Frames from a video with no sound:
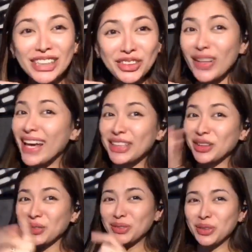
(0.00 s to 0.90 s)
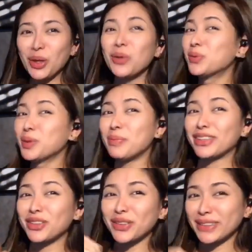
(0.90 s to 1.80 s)
all I know. No
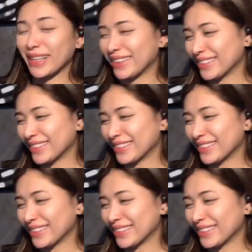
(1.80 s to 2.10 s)
woman, no cry.